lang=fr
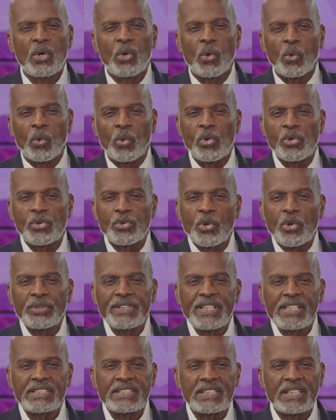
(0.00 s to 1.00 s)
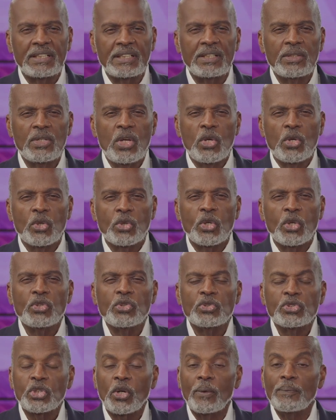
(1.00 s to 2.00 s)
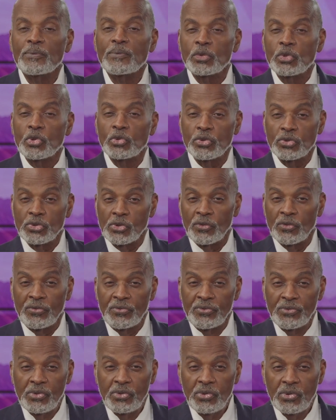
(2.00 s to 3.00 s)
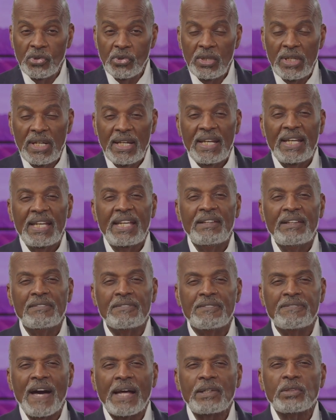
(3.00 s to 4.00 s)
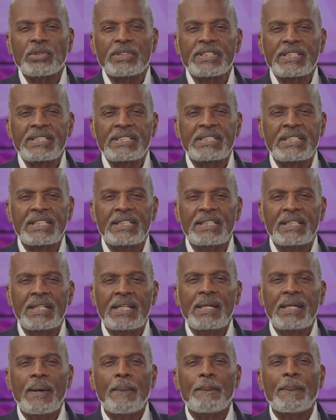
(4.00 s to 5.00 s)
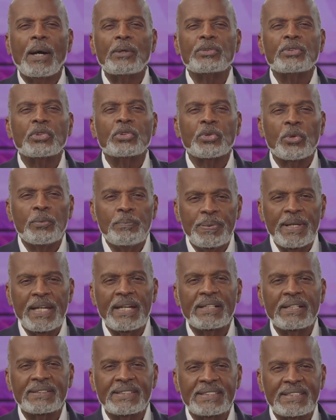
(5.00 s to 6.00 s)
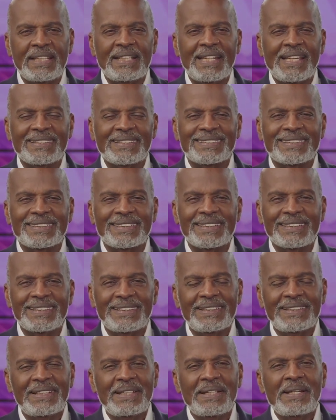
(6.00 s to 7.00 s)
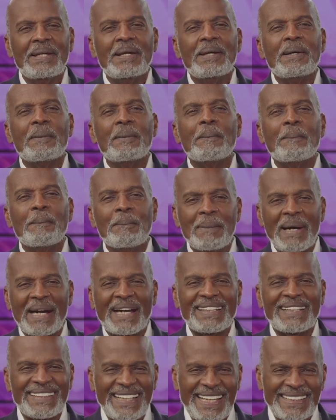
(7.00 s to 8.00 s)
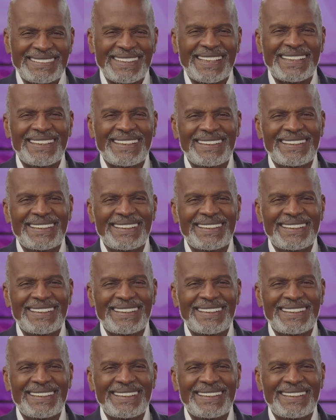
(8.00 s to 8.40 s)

reconnaissant que nous sommes tous vus et valorisés par notre Père céleste. Maranatha.